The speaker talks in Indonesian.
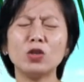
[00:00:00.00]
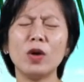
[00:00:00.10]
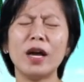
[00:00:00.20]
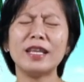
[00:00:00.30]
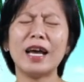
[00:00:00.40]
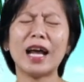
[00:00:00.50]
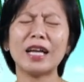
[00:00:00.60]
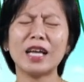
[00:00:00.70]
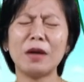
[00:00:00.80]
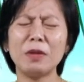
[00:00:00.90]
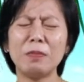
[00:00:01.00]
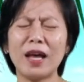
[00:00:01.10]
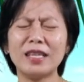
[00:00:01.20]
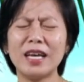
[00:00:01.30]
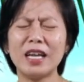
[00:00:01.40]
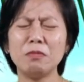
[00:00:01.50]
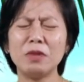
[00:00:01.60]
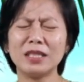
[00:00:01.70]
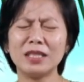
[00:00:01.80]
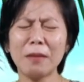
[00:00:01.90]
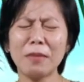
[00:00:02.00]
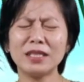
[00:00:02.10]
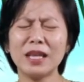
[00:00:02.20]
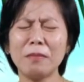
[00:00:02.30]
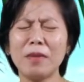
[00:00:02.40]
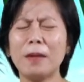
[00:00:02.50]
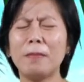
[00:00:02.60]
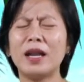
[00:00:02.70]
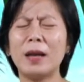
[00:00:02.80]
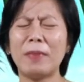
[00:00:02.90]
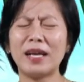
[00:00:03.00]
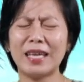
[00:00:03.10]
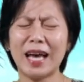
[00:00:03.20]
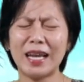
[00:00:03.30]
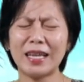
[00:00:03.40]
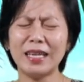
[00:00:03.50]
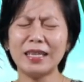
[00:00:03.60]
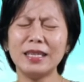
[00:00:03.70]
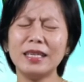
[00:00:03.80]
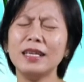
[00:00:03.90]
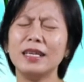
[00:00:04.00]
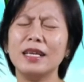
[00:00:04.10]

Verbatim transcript: Tuhan yang akan kami pelajari bersama-sama pada pagi hari ini